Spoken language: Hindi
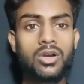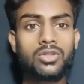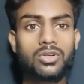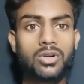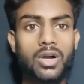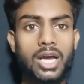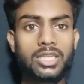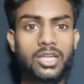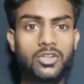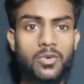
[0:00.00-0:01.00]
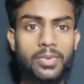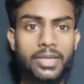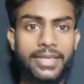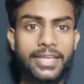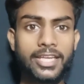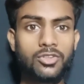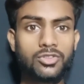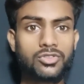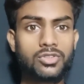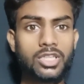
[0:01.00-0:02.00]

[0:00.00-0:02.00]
तो आज का टॉपिक ये है दोस्तों